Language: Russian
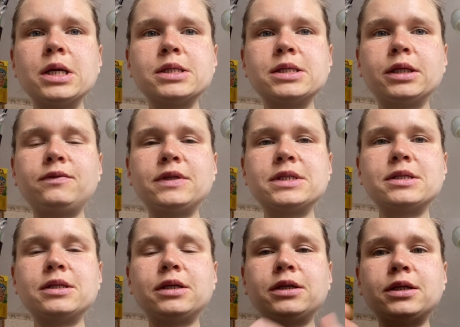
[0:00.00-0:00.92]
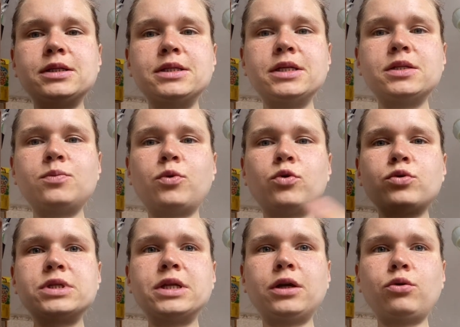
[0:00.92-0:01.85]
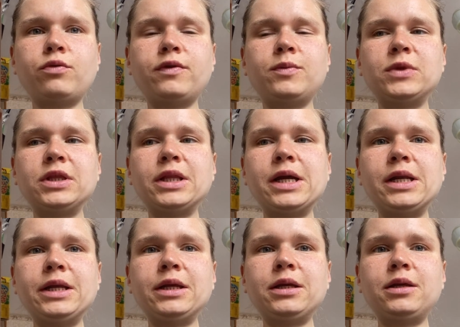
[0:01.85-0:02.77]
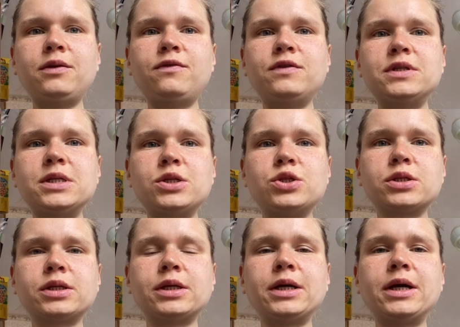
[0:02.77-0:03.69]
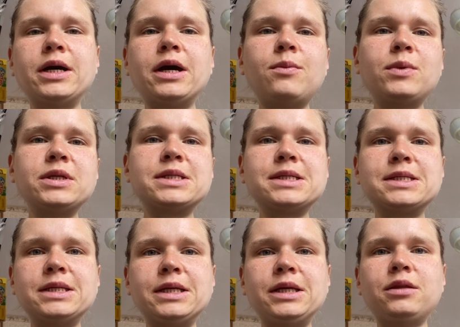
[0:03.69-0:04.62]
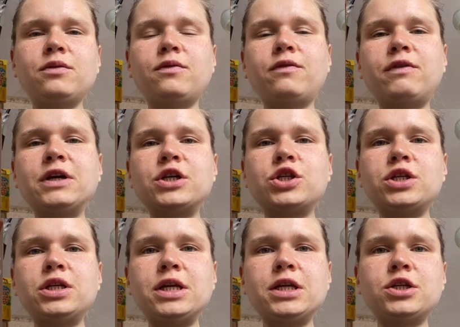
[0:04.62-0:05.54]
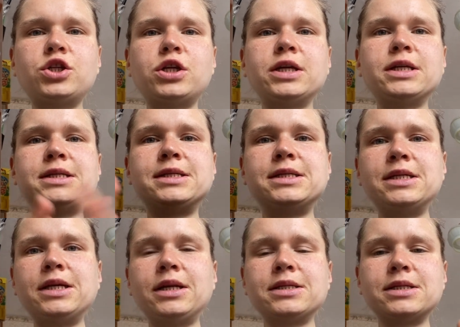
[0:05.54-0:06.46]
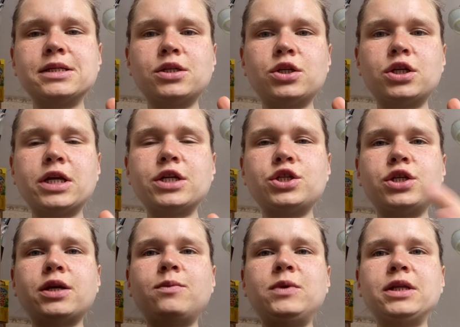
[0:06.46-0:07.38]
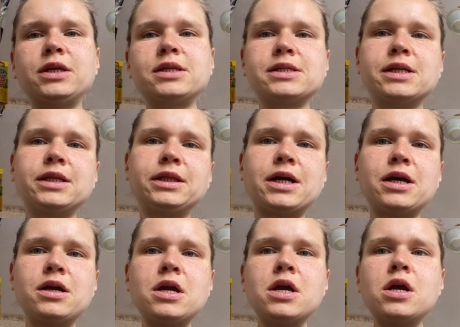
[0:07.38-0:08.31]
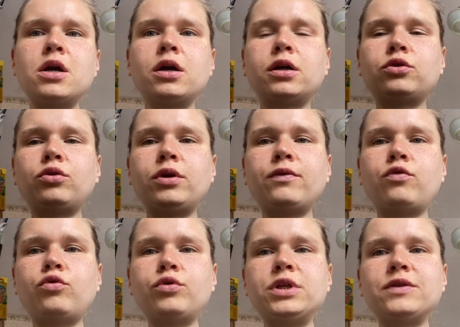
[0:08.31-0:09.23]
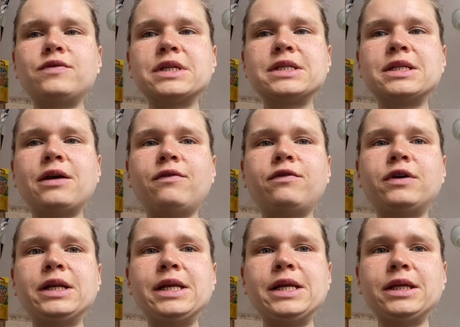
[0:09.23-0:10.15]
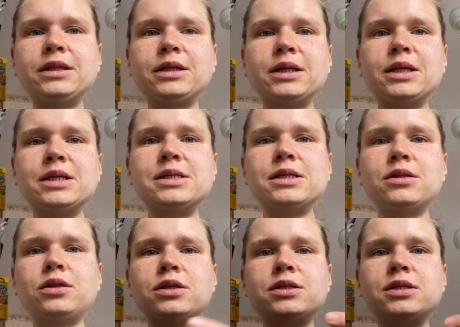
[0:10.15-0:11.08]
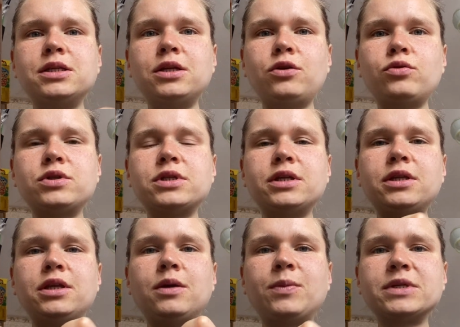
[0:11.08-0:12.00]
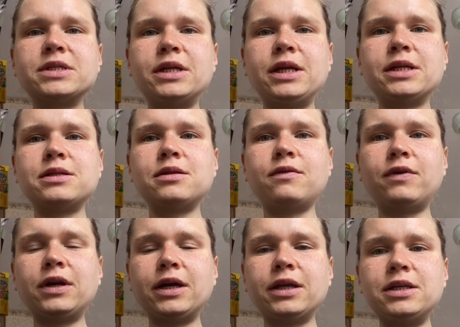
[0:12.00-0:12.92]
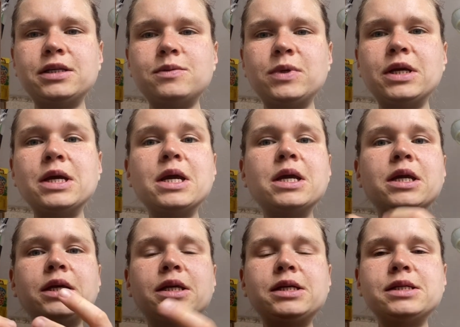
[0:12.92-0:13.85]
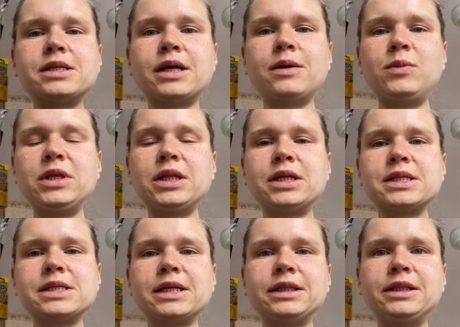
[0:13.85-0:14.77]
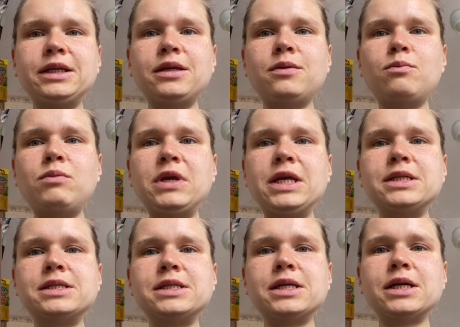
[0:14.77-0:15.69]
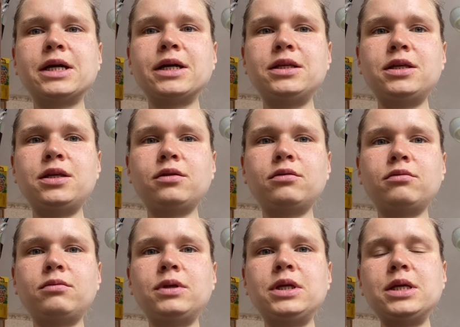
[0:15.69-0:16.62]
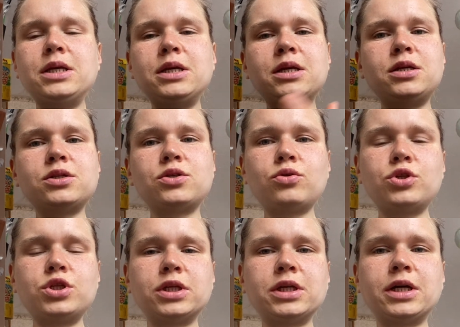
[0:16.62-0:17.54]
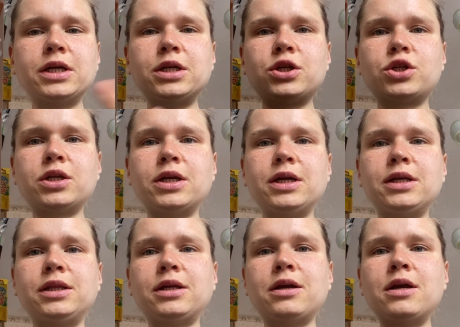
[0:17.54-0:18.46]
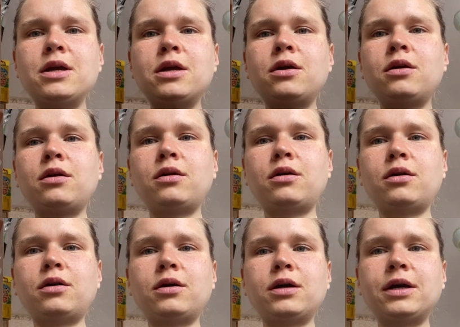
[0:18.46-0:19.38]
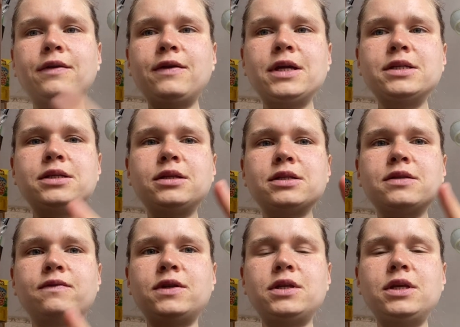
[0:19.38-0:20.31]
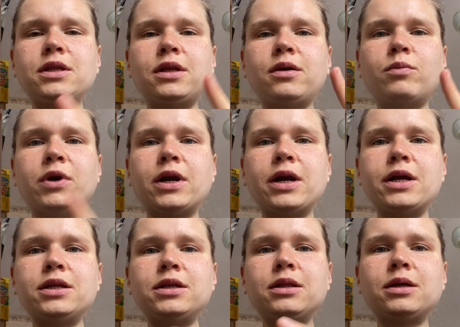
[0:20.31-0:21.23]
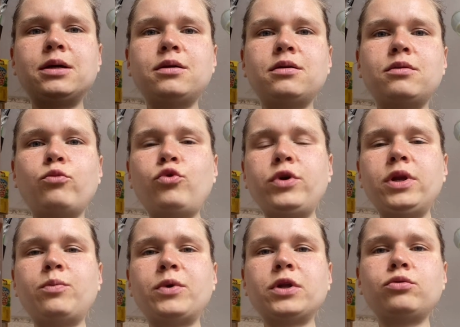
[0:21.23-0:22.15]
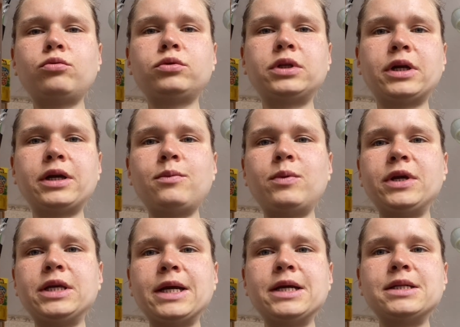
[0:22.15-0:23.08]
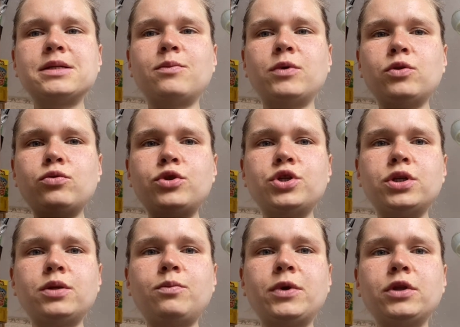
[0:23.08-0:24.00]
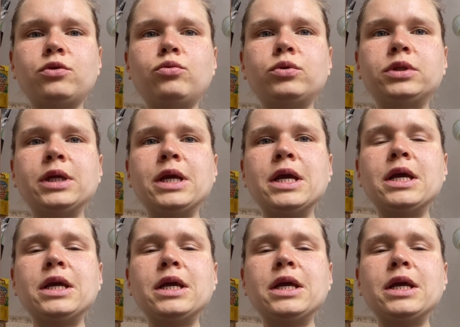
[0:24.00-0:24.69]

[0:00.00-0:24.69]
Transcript: Соответственно, здесь про здоровье, ментальное и физическое. Гамма-цистеин – важнейшая серосодержащая аминокислота, которая входит в состав клеток и синтезируется непосредственно в организме из аминокислоты метионин. И источники, конечно, это а, говядина, свинина, баранина, морепродукты, рыба, яйца, молочные продукты.